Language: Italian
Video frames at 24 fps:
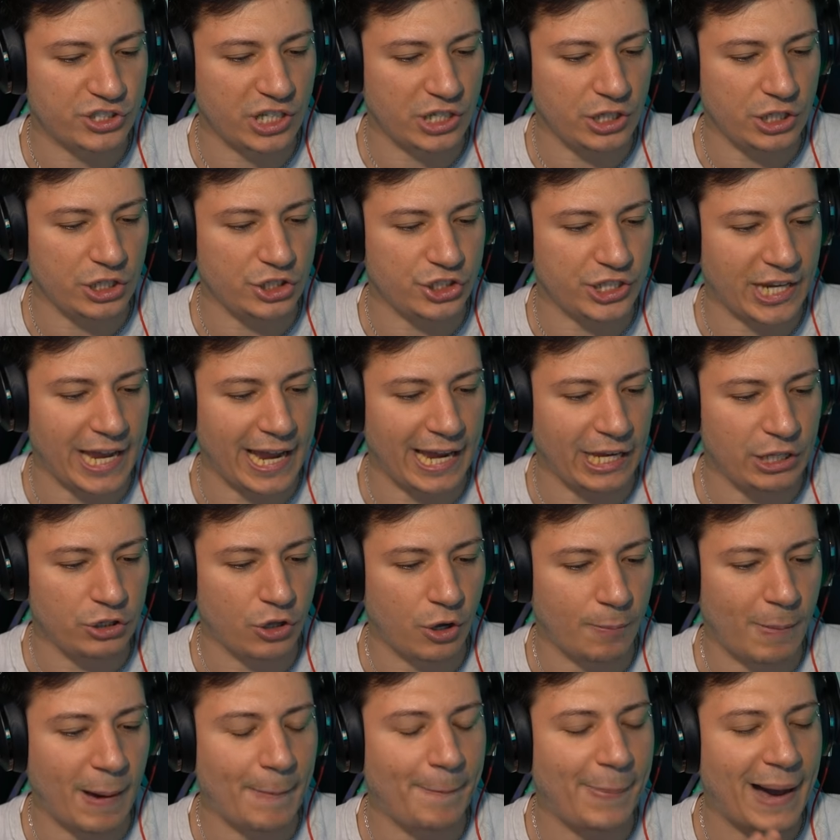me lo stai
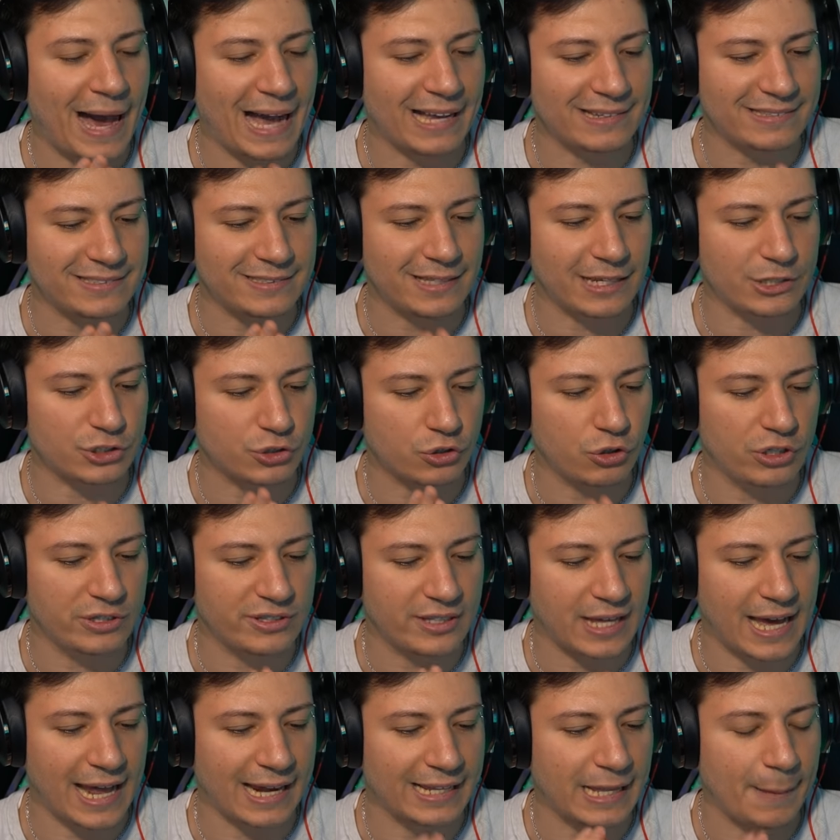dicendo? Ma basta
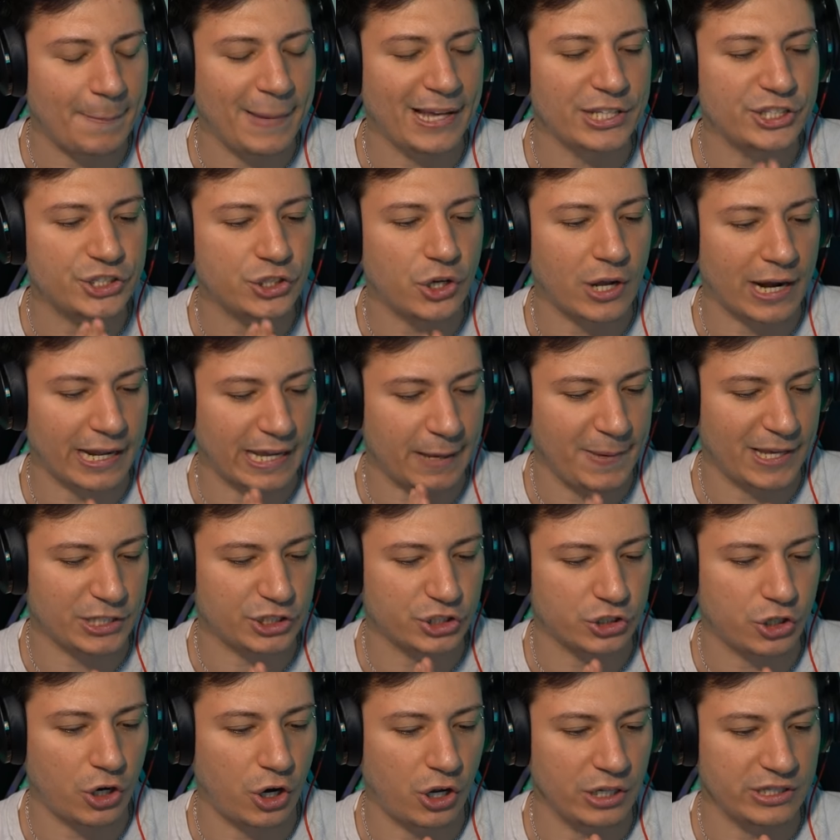ascoltare, da mezz'ora che
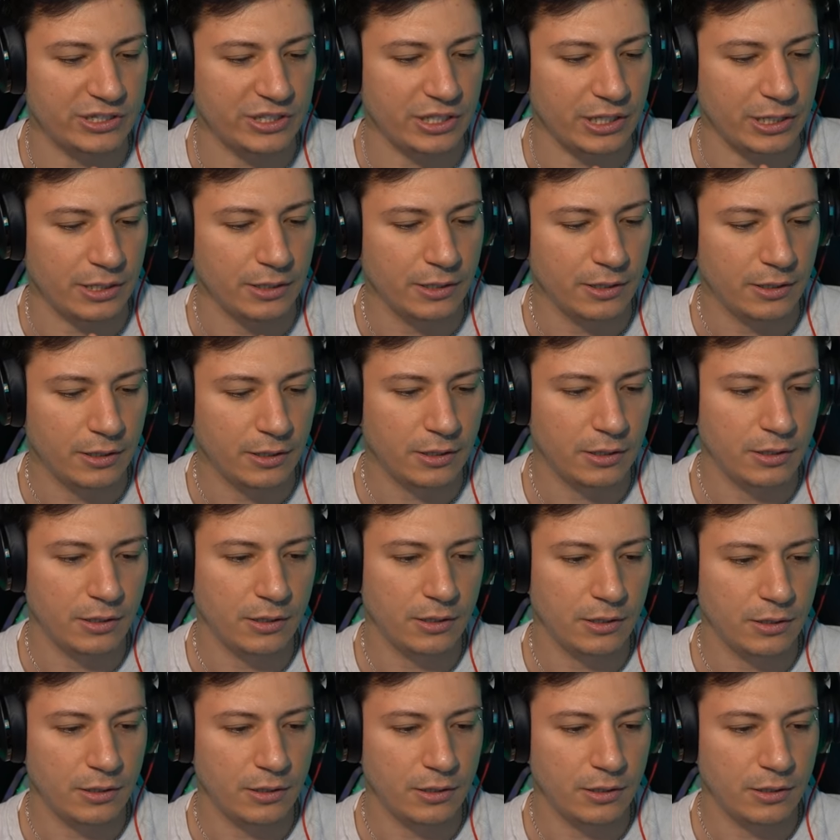mi ascolti. Apposta, beh,